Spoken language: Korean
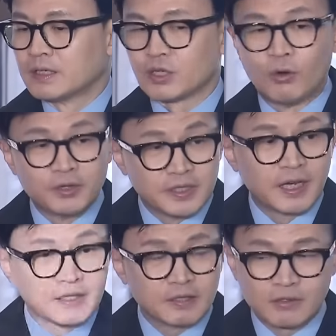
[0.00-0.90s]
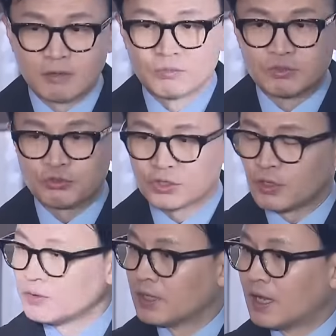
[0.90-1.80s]
정의당이 특검
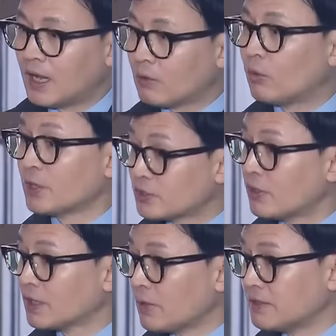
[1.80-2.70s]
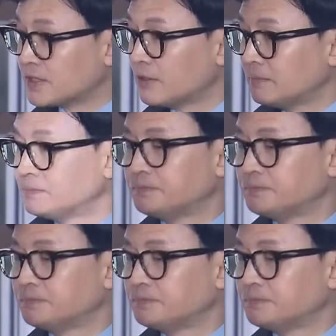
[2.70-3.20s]
추천하고 결정하게 돼 있죠?